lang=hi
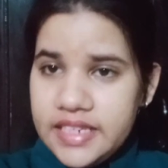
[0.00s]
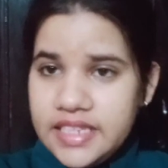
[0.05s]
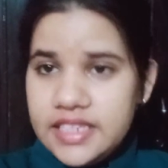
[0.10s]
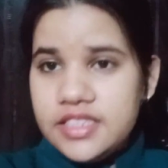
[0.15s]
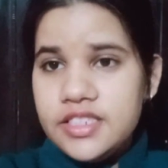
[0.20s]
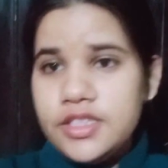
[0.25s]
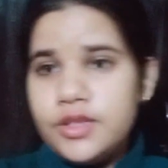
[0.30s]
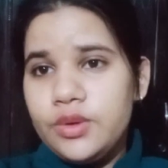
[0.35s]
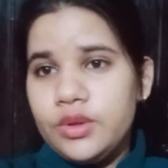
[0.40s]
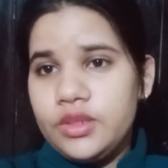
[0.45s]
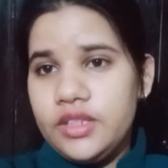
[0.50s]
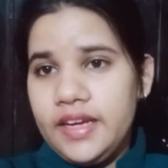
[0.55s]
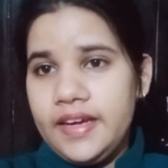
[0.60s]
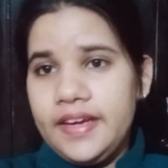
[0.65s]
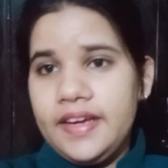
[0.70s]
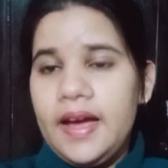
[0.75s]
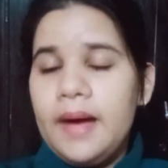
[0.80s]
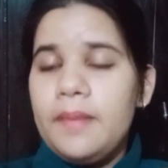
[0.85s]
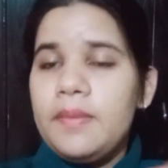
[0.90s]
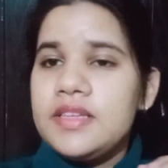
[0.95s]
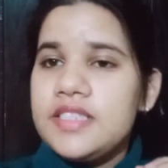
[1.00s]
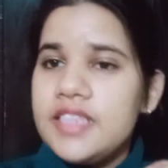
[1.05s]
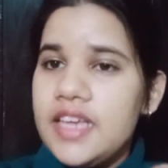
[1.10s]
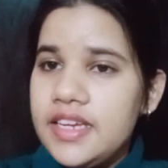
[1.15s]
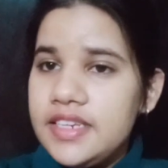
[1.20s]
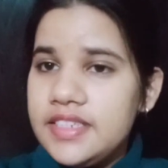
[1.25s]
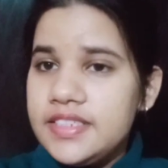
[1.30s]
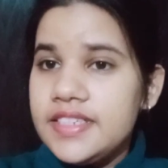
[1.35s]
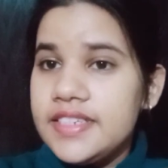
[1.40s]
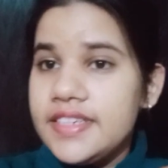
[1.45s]
इजी होता है आप
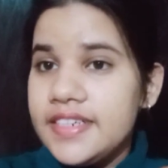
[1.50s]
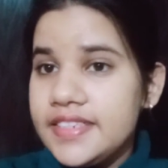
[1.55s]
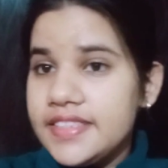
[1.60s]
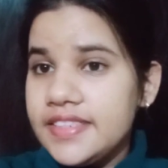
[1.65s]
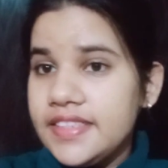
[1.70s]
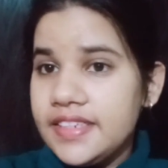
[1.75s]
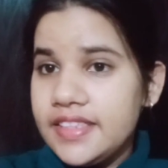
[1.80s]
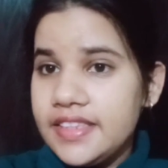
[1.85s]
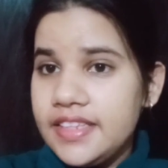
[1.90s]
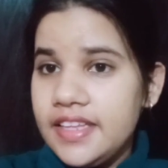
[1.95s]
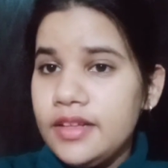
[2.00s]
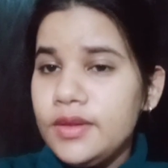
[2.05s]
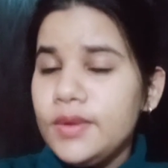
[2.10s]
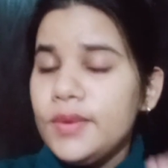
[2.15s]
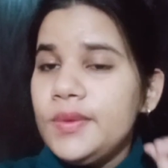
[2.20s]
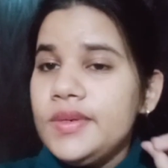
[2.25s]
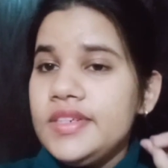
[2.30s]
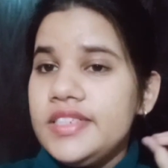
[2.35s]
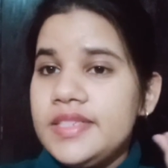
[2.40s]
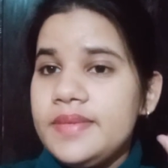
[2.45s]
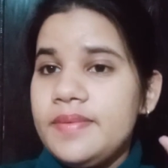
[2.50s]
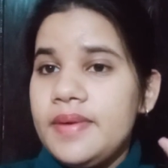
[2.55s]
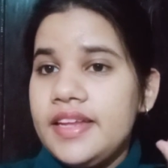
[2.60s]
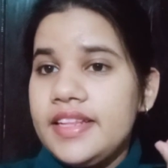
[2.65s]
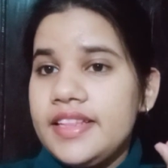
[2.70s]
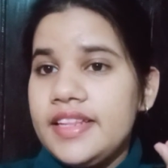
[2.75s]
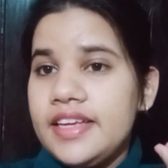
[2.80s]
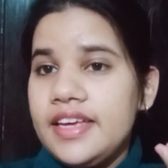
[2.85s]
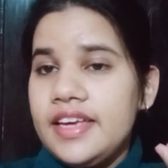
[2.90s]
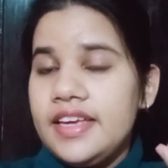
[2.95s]
आसानी से कर सकते हैं थोड़ी सी
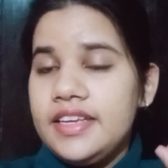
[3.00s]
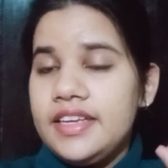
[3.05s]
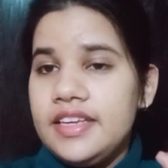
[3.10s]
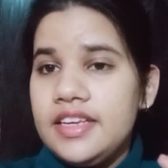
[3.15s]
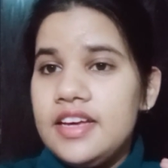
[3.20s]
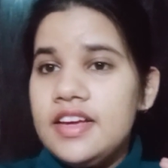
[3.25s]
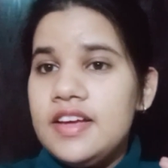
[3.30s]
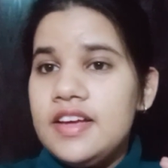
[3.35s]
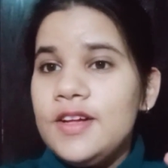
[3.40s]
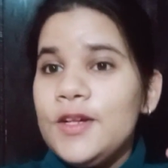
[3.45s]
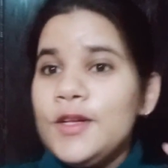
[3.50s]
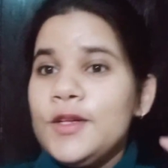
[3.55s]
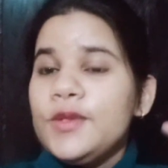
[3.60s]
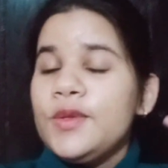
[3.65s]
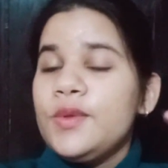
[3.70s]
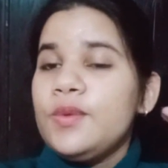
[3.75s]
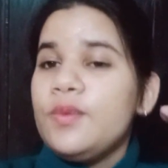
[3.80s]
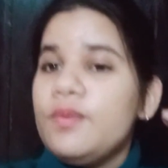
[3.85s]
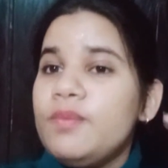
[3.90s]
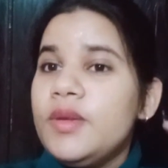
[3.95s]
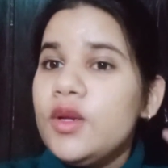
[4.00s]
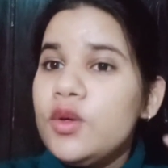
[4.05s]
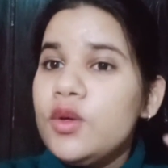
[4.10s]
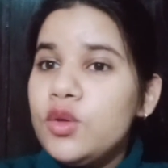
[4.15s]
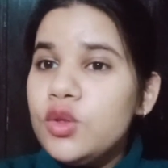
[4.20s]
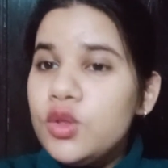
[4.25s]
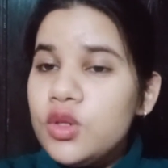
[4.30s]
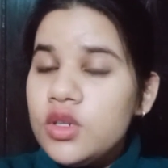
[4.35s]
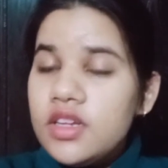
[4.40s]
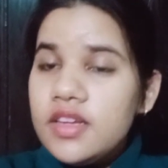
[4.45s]
मेहनत लगेगी तो
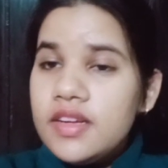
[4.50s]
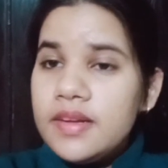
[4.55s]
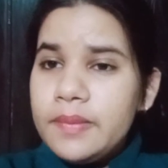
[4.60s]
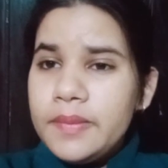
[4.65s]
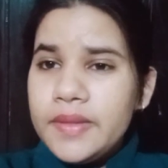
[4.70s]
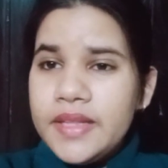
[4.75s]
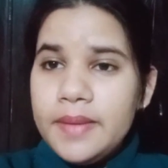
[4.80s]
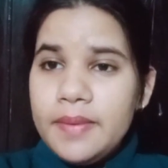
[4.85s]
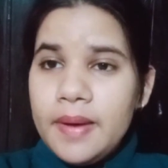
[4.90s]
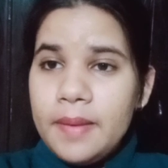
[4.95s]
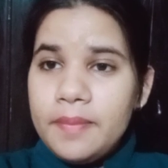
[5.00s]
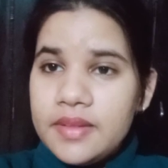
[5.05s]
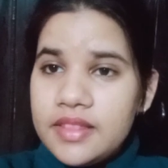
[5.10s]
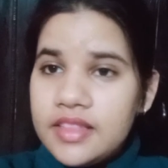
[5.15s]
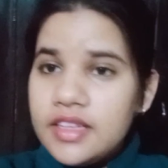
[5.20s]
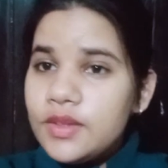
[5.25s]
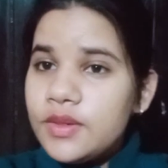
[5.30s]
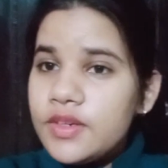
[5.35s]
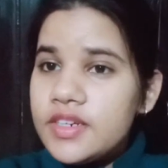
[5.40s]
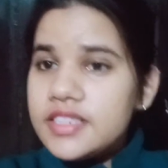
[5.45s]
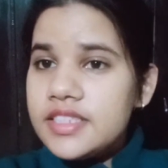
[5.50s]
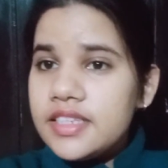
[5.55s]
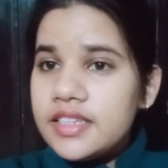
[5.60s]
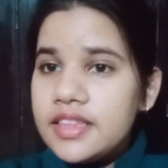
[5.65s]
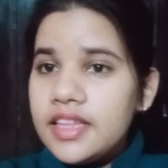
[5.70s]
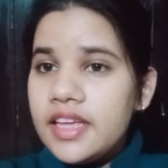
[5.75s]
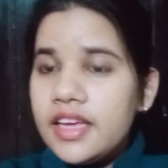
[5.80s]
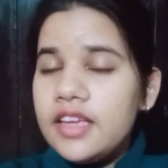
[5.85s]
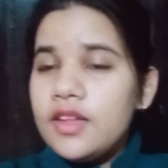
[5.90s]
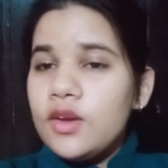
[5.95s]
बिल्कुल मतलब आप इतना तो कर
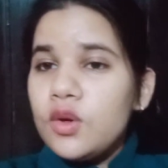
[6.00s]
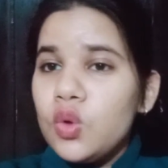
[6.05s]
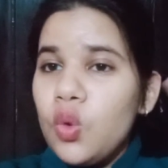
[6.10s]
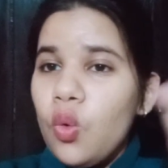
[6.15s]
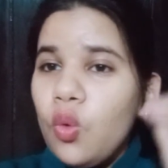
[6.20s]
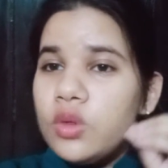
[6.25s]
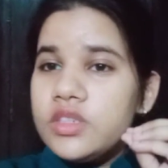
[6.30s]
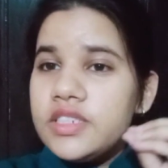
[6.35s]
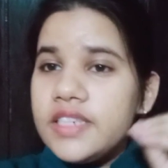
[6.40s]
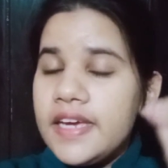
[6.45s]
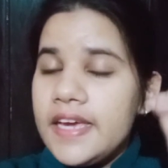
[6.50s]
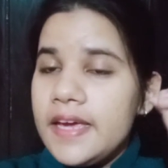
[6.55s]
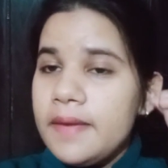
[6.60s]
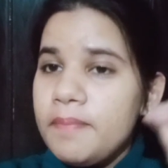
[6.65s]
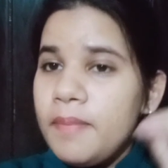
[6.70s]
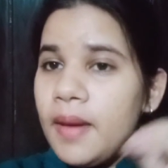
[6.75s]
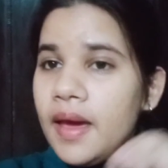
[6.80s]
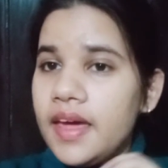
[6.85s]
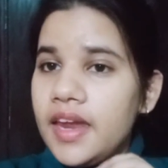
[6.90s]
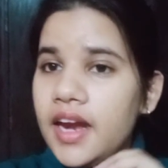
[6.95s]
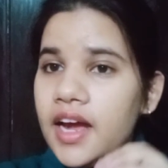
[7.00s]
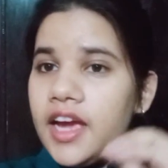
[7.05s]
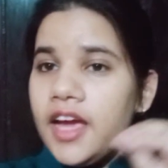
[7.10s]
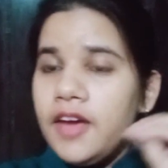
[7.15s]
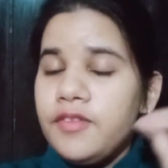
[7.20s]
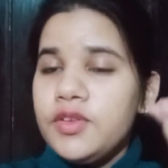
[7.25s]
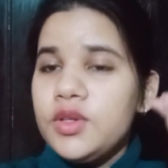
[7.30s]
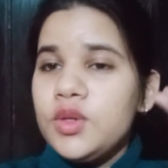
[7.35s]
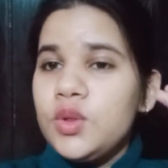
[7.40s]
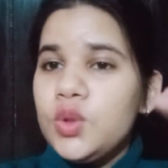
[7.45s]
सकते हैं कि रोज़ एक पैरा
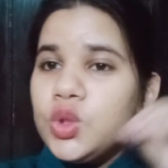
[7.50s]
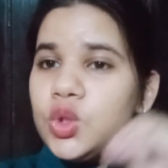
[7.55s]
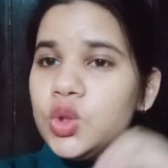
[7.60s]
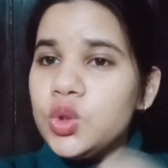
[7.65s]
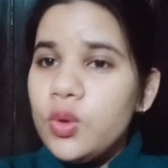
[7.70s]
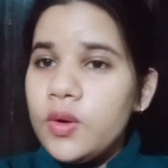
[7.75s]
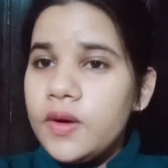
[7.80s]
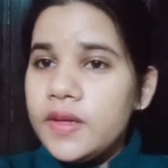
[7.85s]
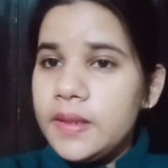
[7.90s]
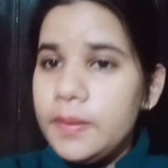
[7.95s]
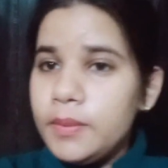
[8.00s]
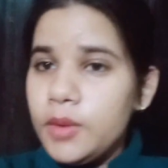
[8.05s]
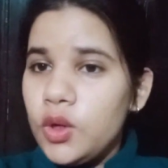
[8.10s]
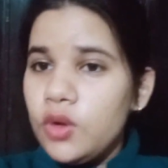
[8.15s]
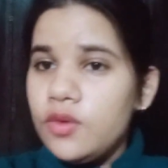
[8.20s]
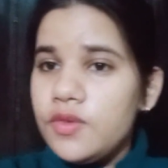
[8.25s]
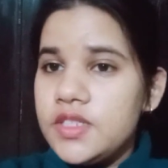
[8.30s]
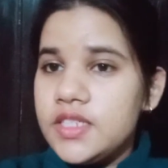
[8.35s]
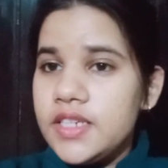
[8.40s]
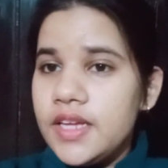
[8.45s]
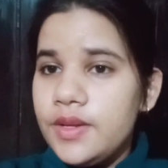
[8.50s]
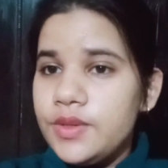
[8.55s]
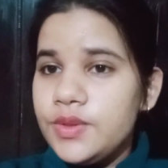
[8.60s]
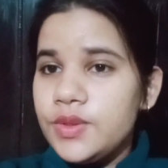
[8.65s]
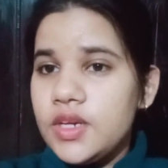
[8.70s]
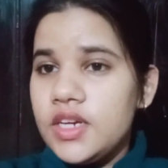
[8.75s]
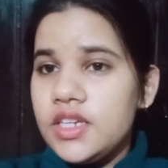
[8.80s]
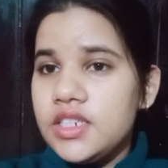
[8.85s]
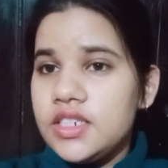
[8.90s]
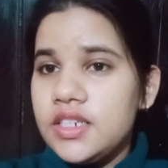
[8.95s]
या फिर कुछ तो ख़त्म करो फिज़िकल
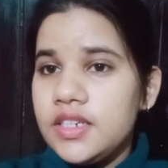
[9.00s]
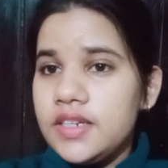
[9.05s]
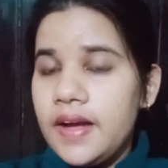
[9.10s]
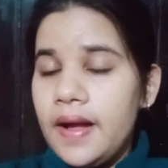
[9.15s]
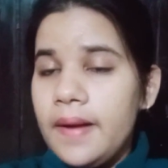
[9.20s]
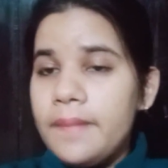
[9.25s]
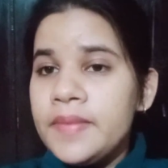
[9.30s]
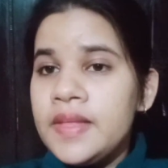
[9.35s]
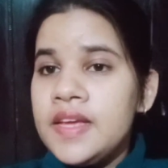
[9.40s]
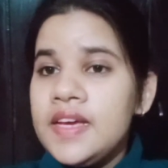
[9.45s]
एजुकेशन का